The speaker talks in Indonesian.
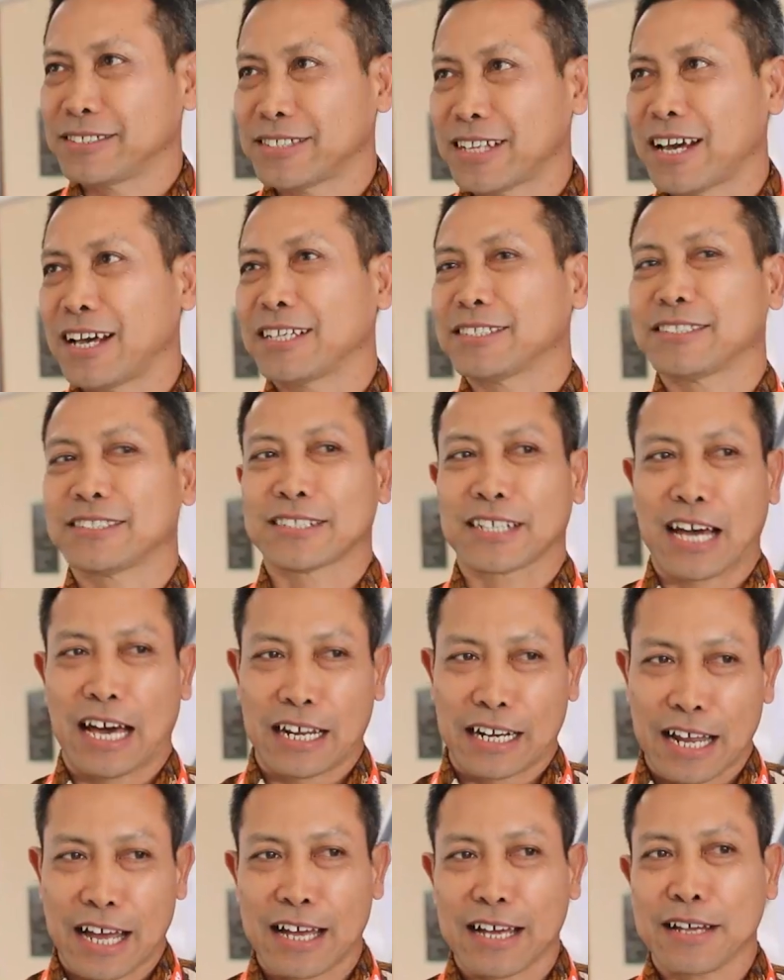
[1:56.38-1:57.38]
Nah,
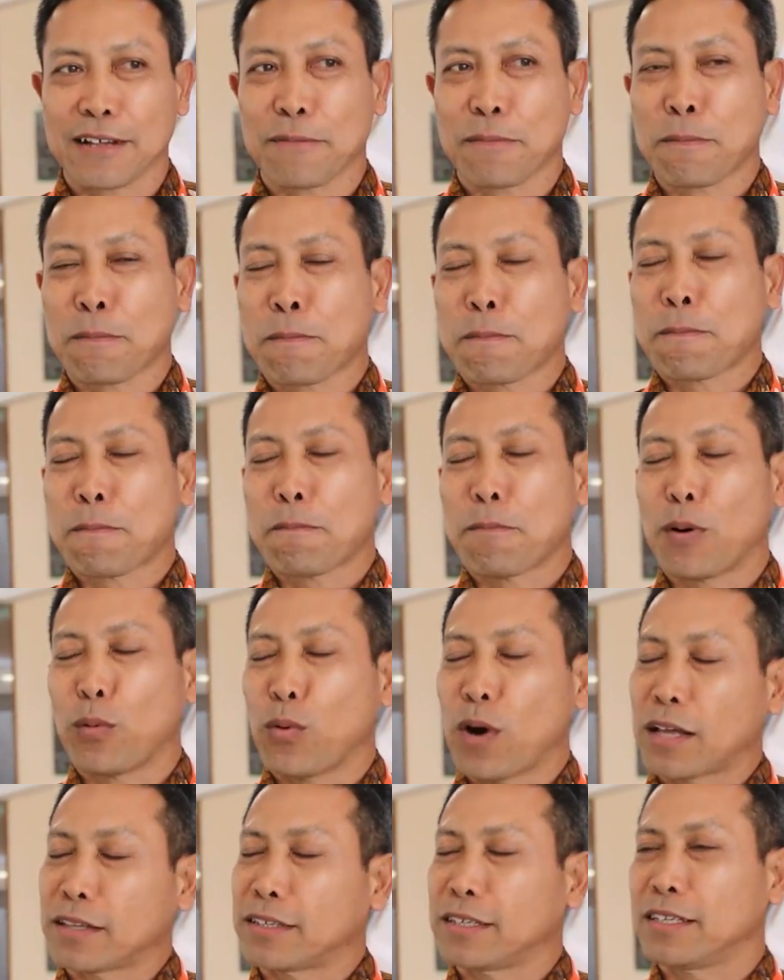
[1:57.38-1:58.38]
sekarang
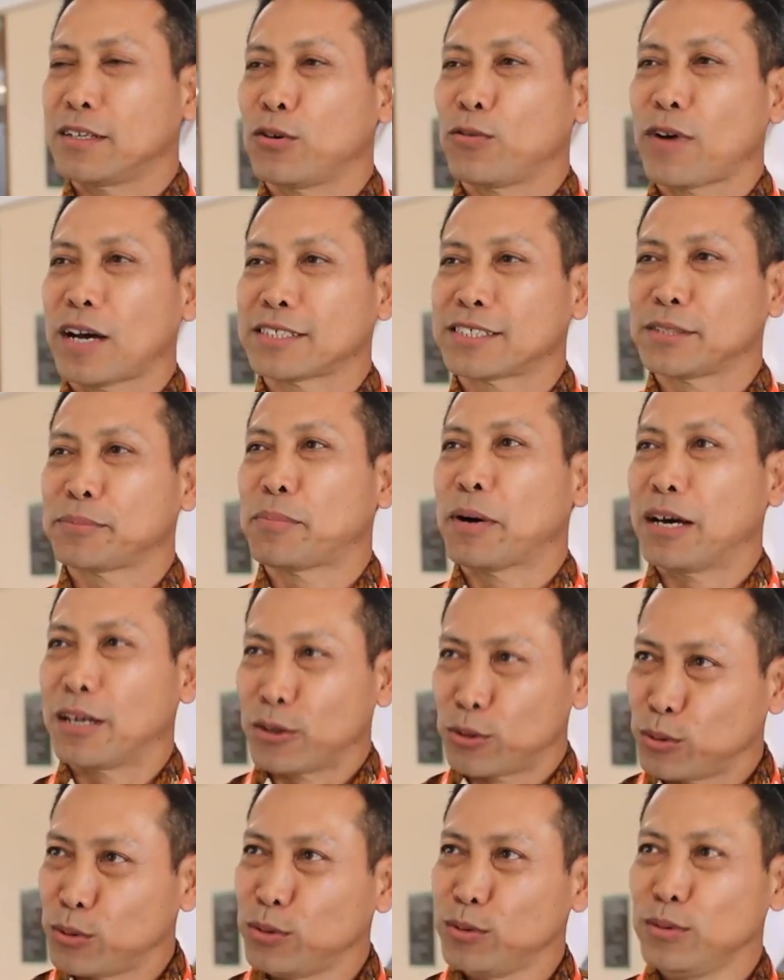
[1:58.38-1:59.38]
membuat inovasi
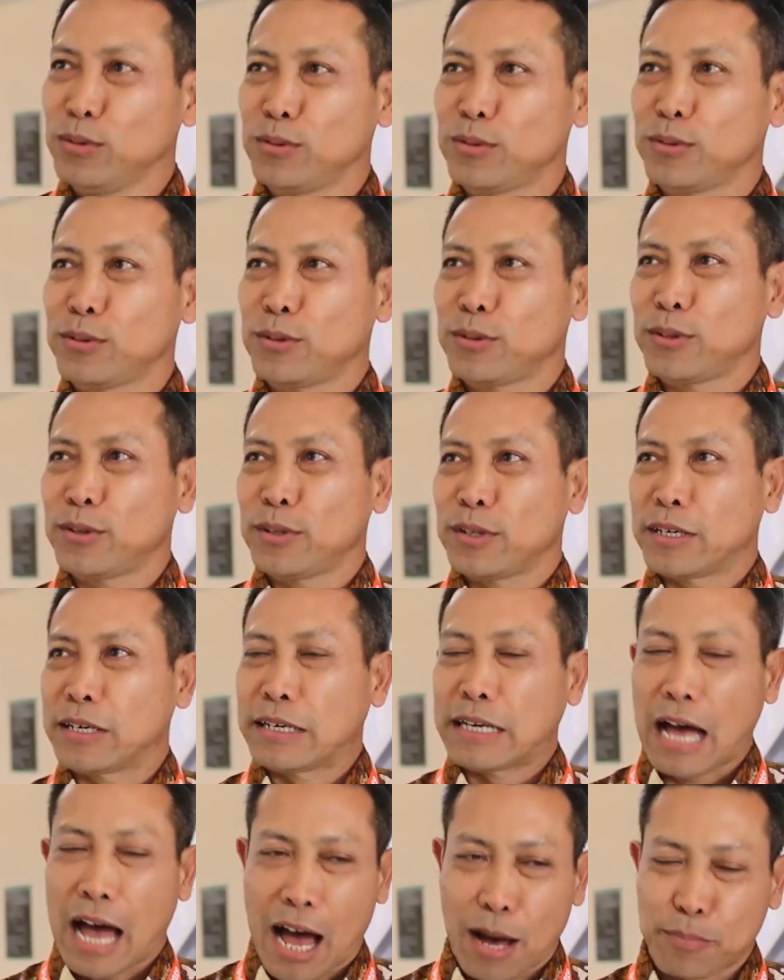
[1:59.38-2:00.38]
baru
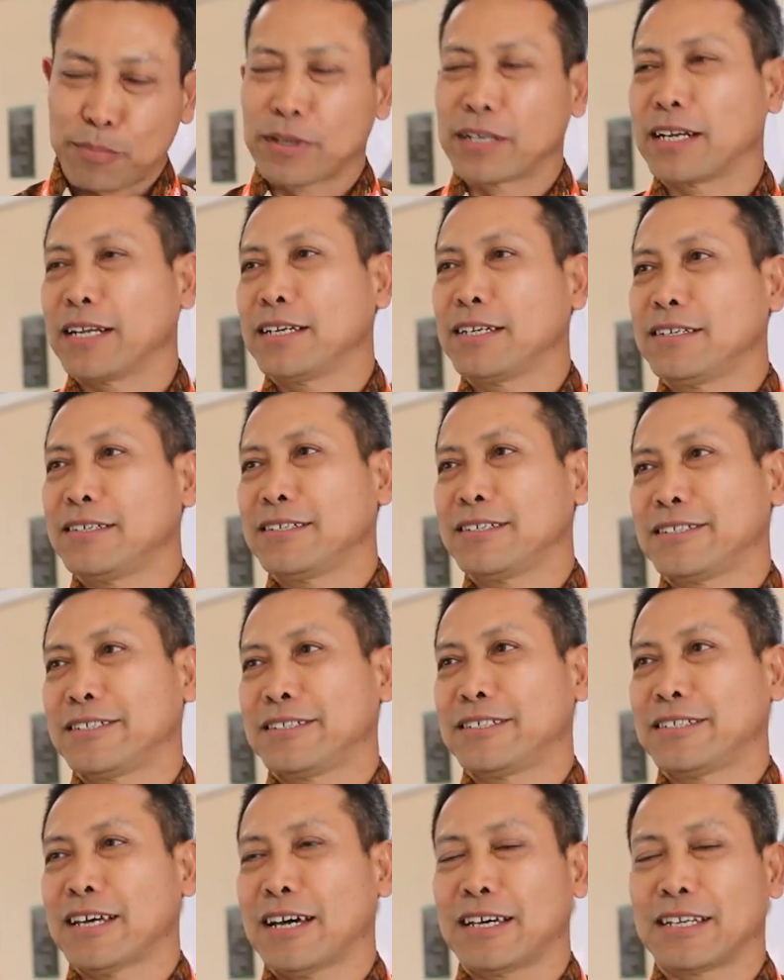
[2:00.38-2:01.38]
upgrade
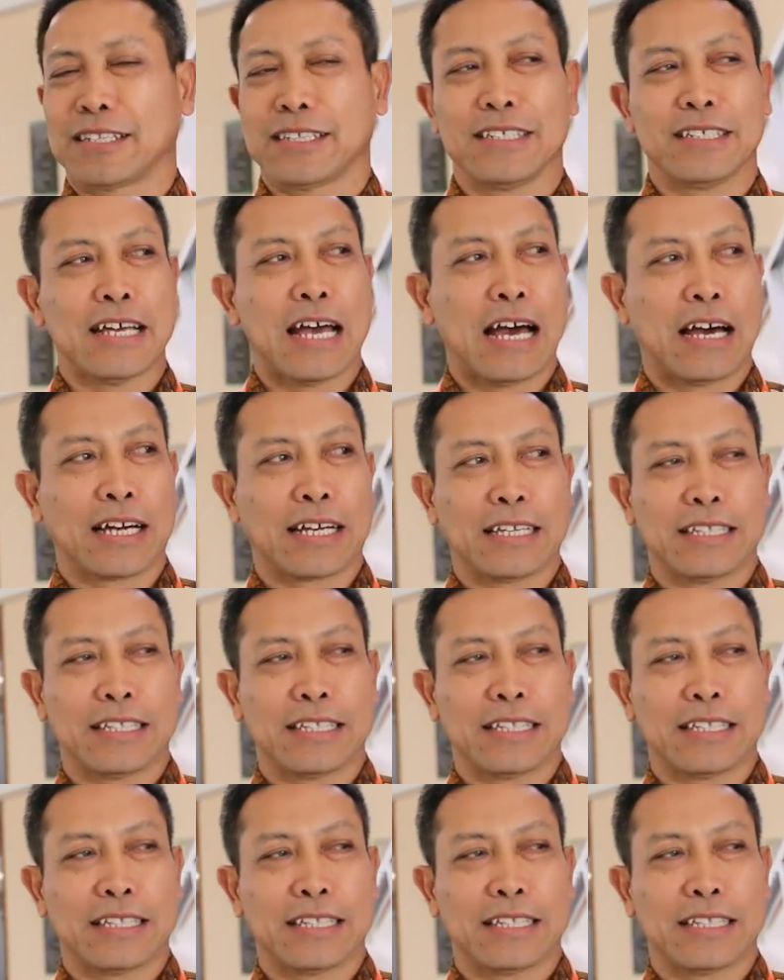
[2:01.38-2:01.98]
dari yang